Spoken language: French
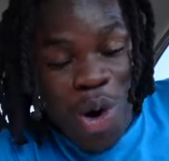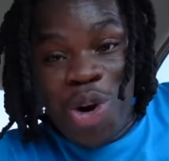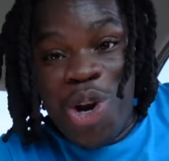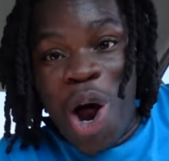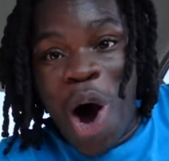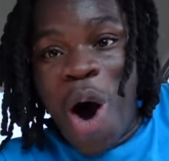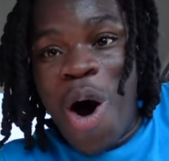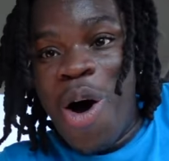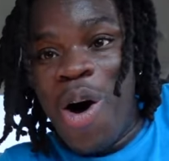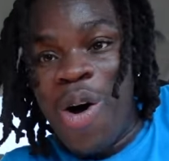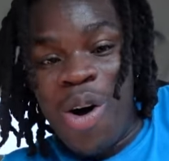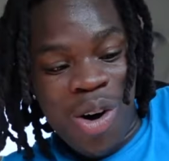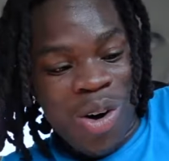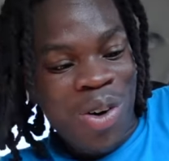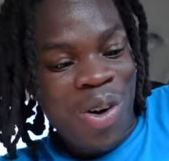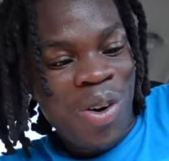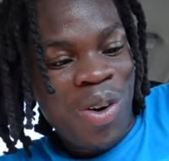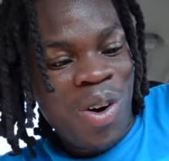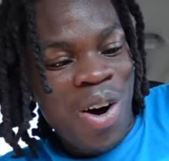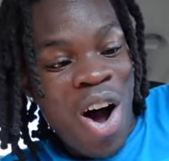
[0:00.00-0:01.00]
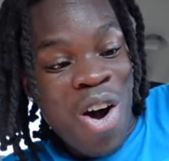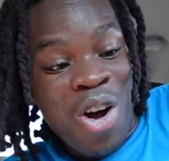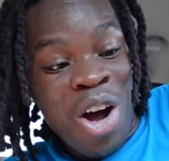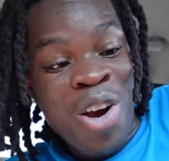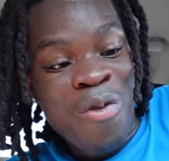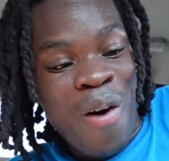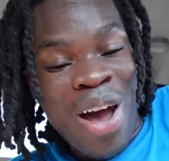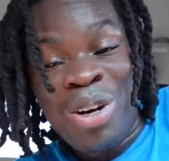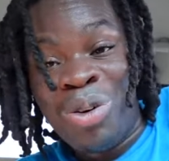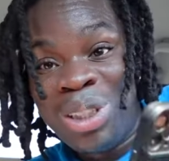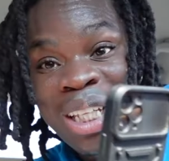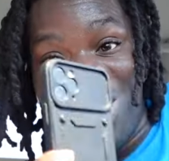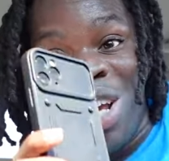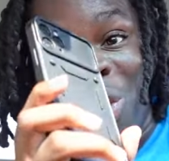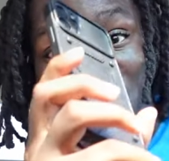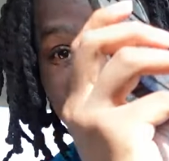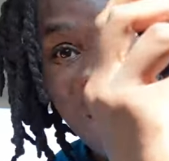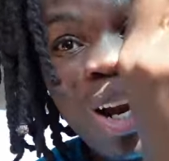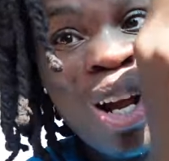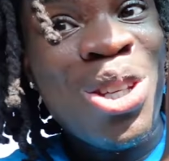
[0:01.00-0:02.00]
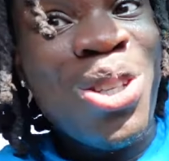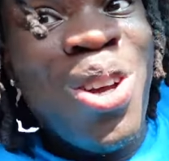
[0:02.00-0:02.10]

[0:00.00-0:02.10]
Non Encore une fois, écoutez, écoutez le